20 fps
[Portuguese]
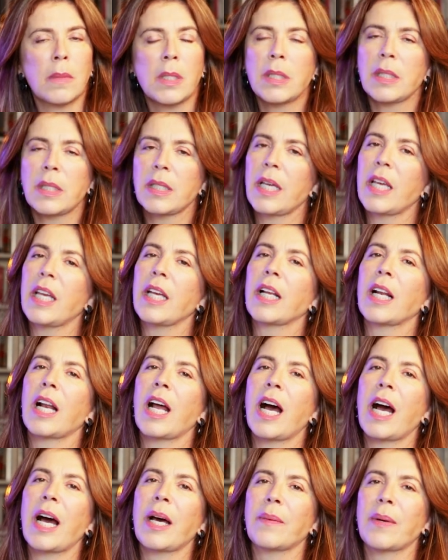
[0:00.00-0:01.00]
Sim,
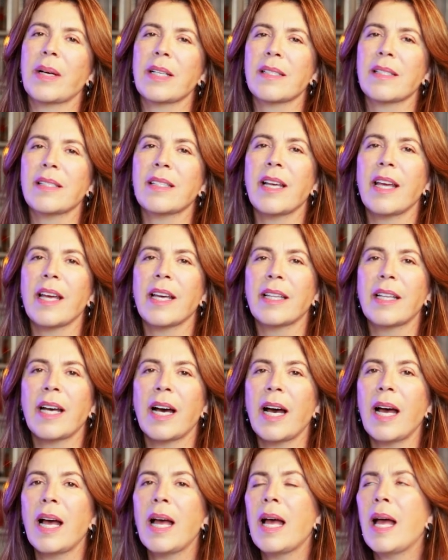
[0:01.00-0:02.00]
claro, a
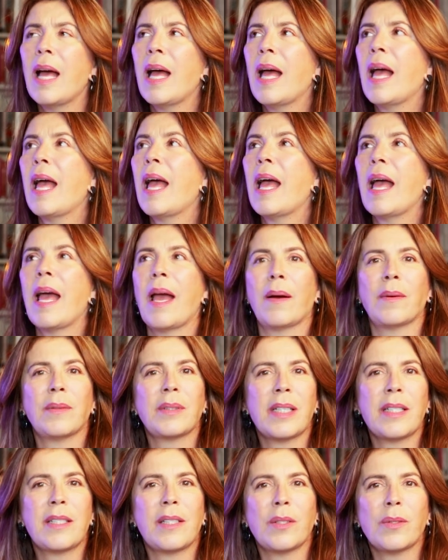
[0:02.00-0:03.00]
seda é um
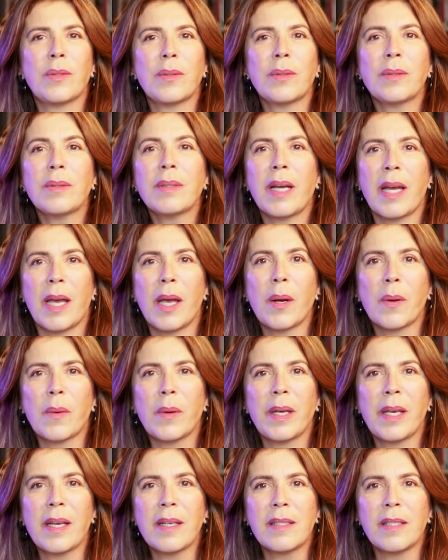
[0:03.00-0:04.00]
tecido
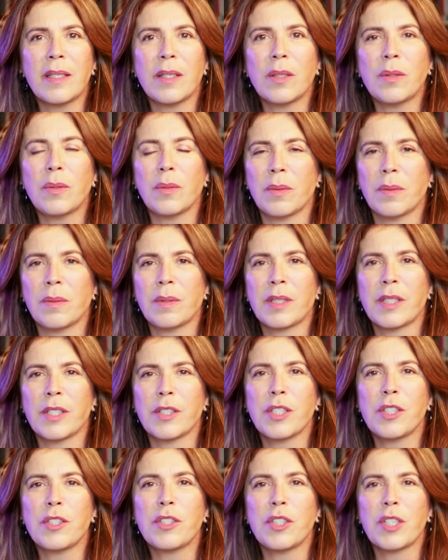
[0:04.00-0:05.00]
reconhecido, que a
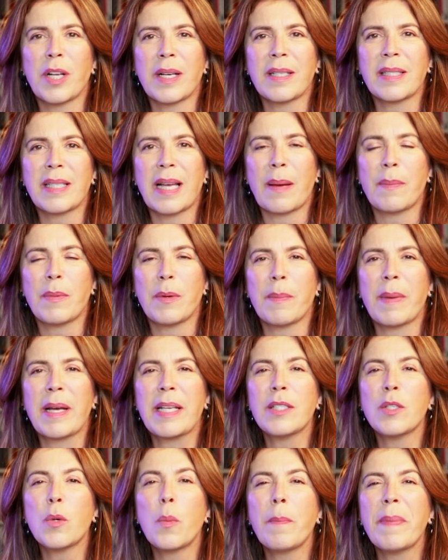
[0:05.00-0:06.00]
gente já sabe,
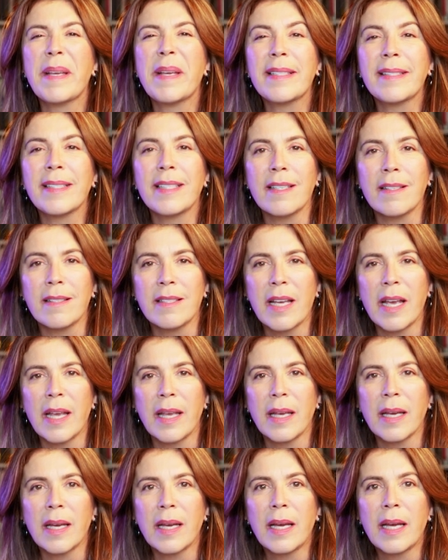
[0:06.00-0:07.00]
mas eu
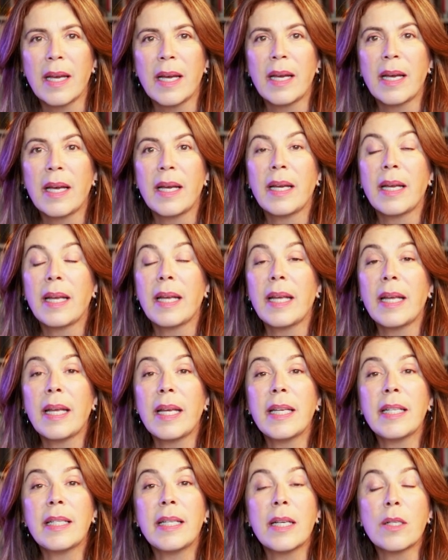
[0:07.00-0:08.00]
pesquisei
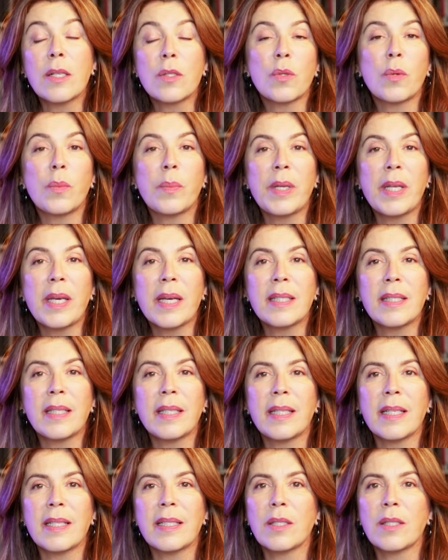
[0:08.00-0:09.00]
e descobri esse
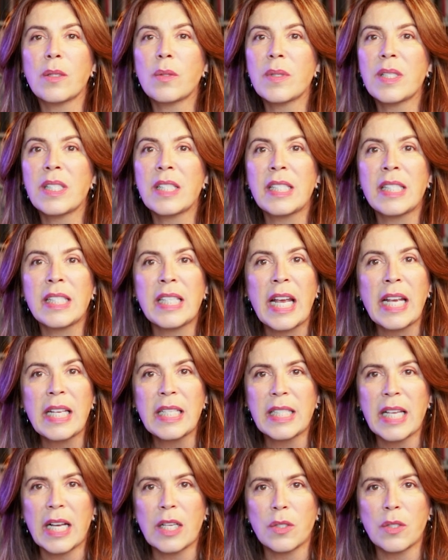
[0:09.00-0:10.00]
tecido
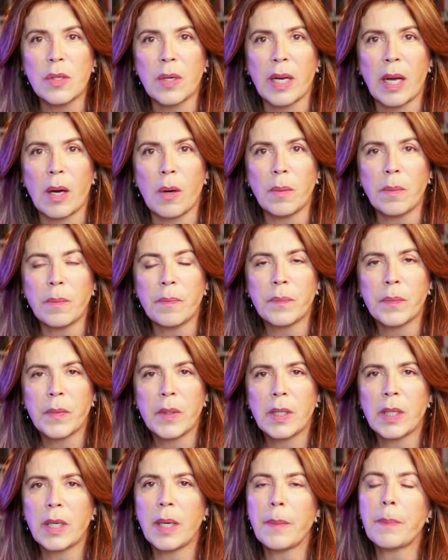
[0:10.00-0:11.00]
sensacional,
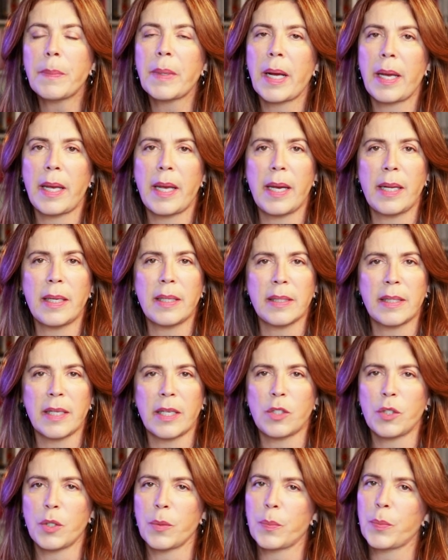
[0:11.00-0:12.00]
que para eles
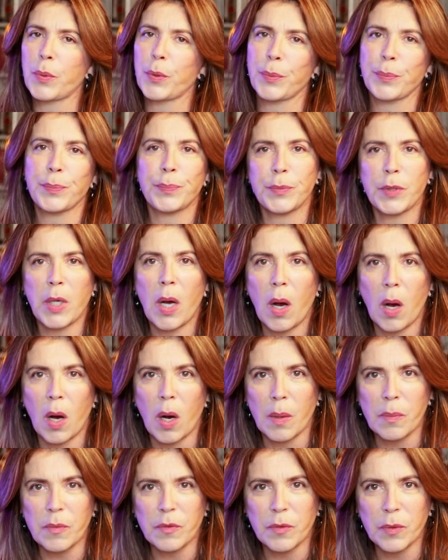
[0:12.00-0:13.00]
é tipo
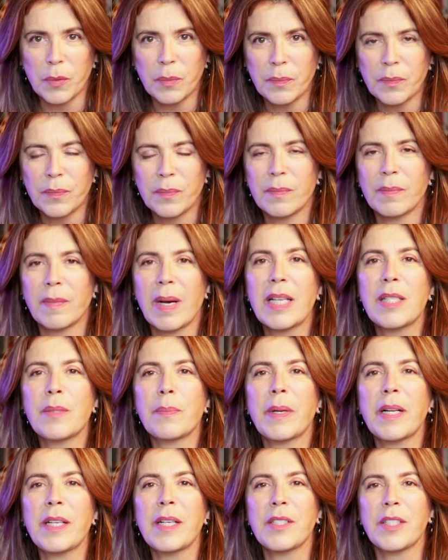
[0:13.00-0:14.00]
óbvio, mas
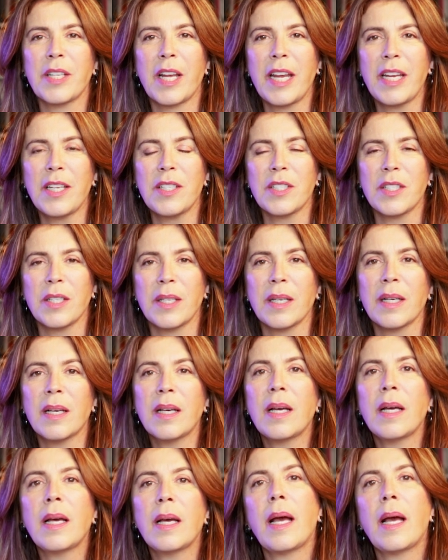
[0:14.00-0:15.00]
para gente
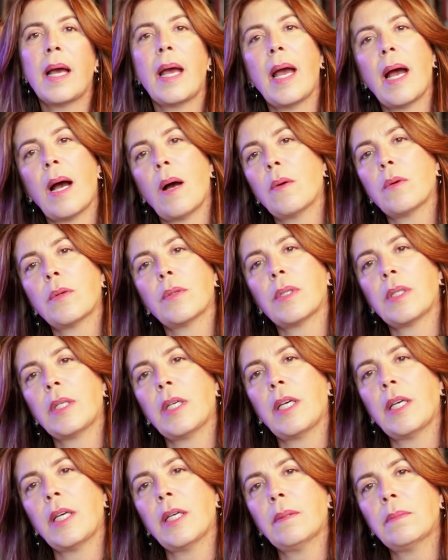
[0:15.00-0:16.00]
é algo
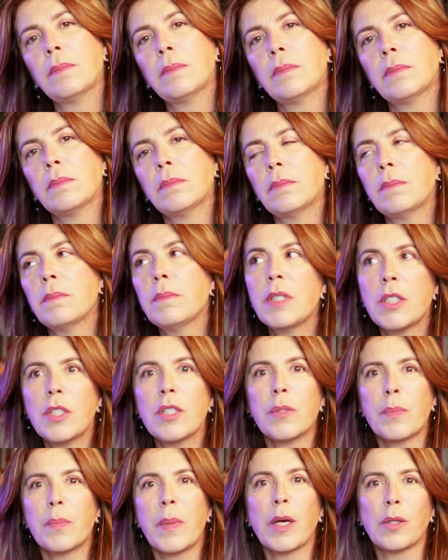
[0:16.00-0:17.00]
que me
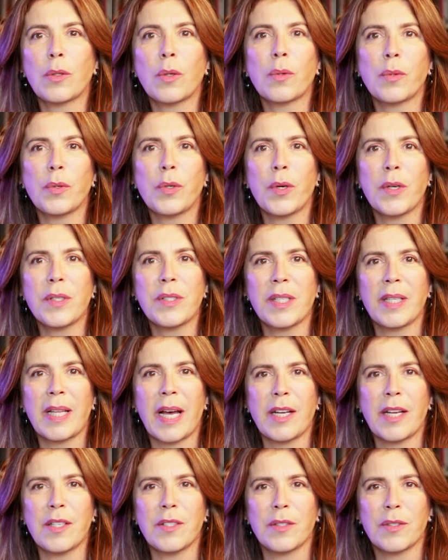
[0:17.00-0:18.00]
despertou
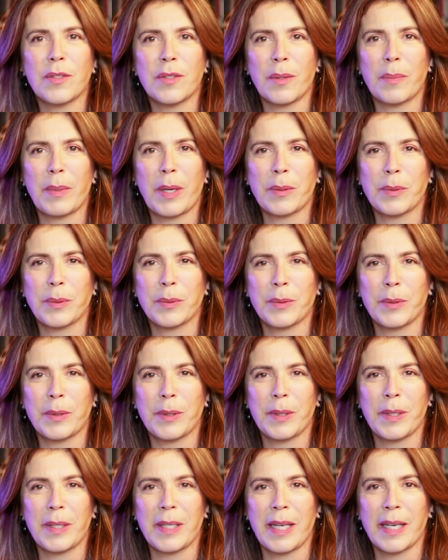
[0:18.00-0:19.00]
curiosidade sobre a
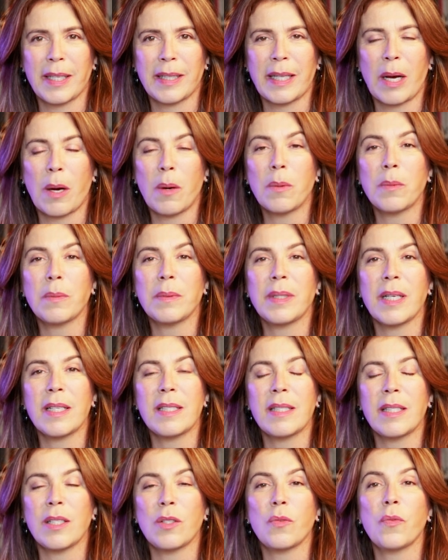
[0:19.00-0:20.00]
cultura oriental, um
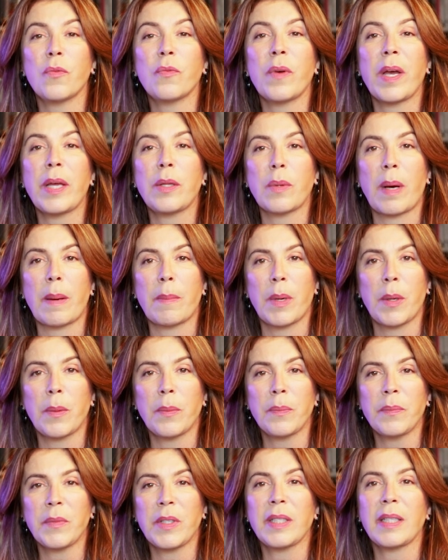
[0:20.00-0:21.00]
tecido feito à
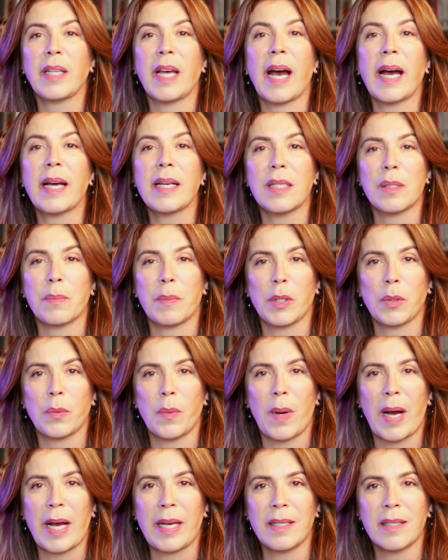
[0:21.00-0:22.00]
mão, em teares
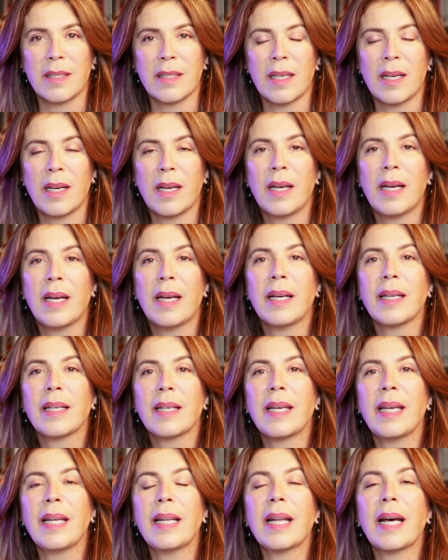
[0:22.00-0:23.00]
manuais,
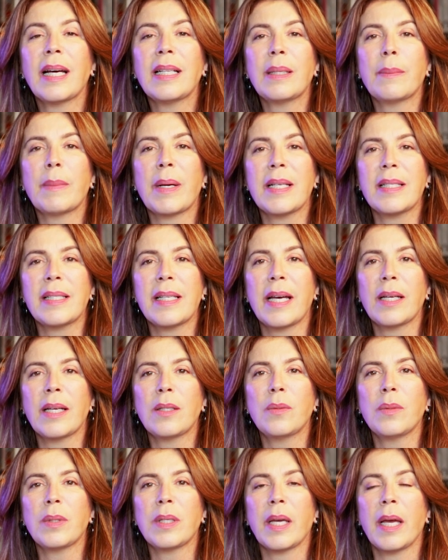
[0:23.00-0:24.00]
que nada mais é
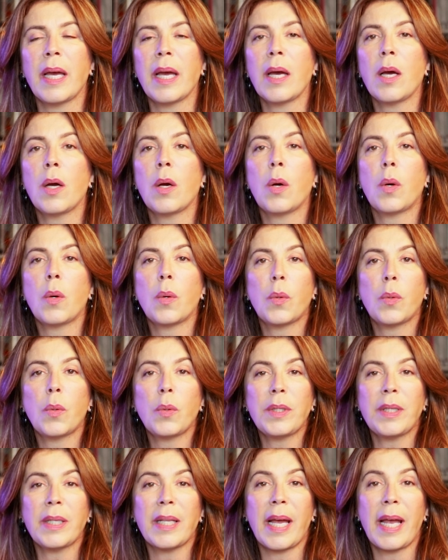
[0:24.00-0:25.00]
do que
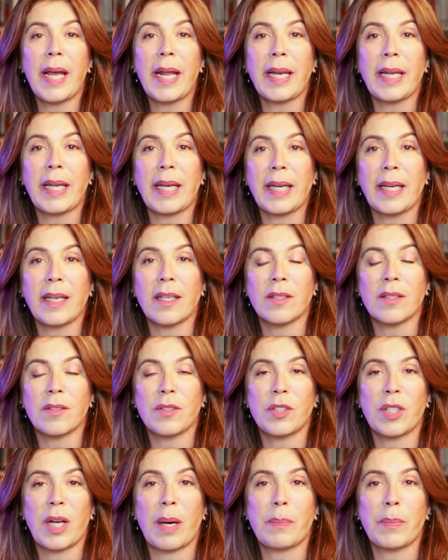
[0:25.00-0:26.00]
o denim
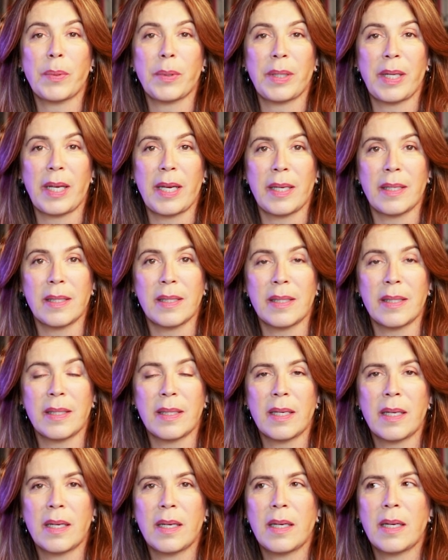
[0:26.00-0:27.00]
japonês.
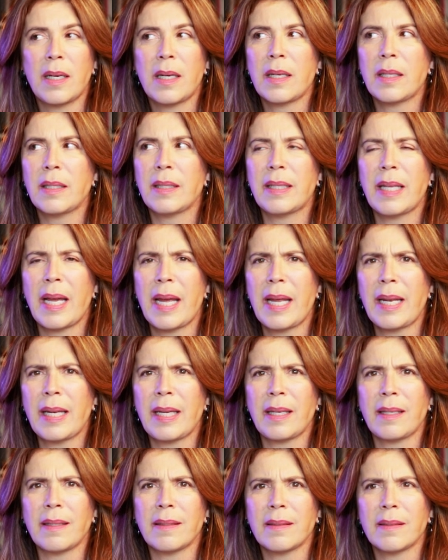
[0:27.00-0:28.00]

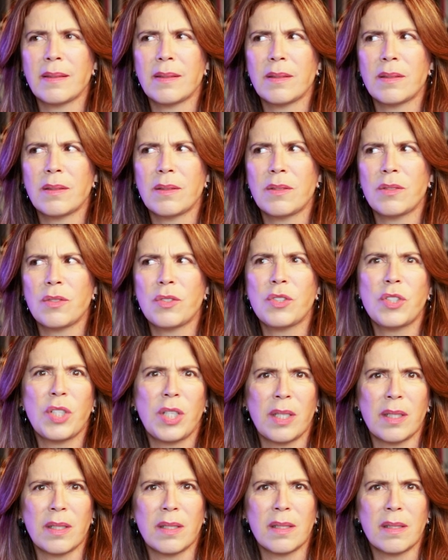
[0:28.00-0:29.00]
Denim
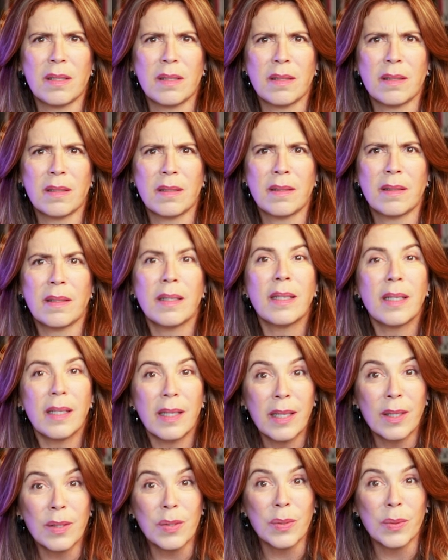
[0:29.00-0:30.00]
jeans.
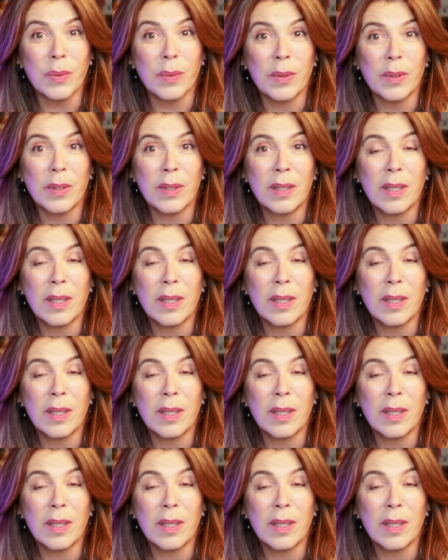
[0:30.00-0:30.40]
Isso.